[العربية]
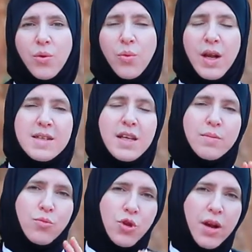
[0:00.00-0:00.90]
وليست
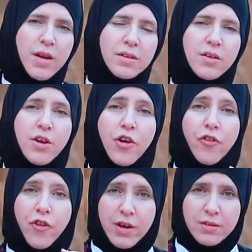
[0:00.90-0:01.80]
مجرد
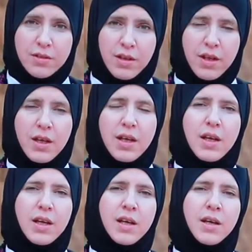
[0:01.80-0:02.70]
فرض
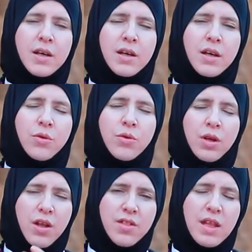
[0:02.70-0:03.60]
آه،
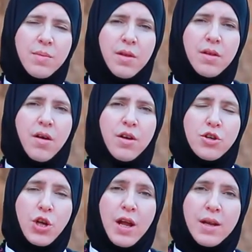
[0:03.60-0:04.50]
ينقذني من نار
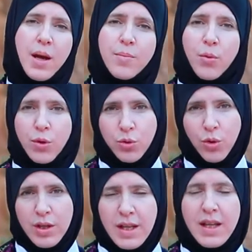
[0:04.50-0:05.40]
جهنم
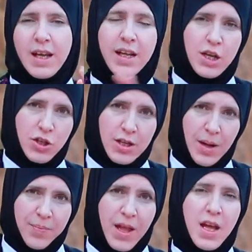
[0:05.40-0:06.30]
ويدخلني إلى
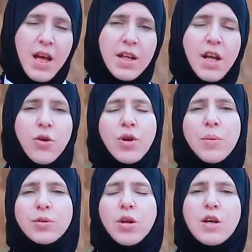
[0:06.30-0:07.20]
الجنة نحن
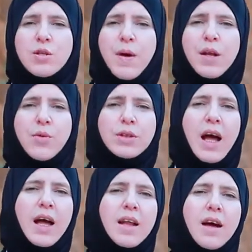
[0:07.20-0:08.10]
نعبد الله سبحانه
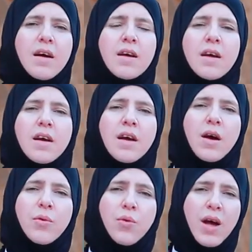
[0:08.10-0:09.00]
وتعالى
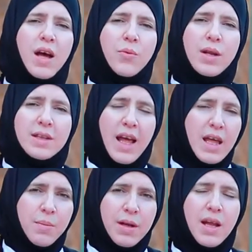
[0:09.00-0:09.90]
آه، ونحاول
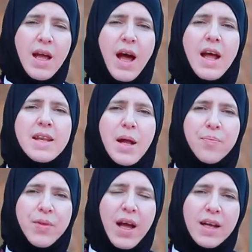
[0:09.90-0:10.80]
دائما أن
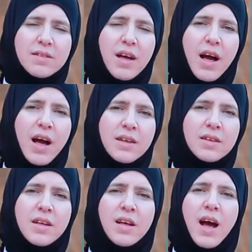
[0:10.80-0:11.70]
نبتعد
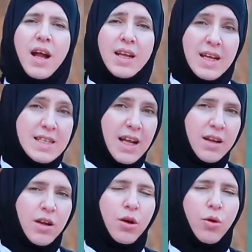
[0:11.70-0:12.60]
عن الكسل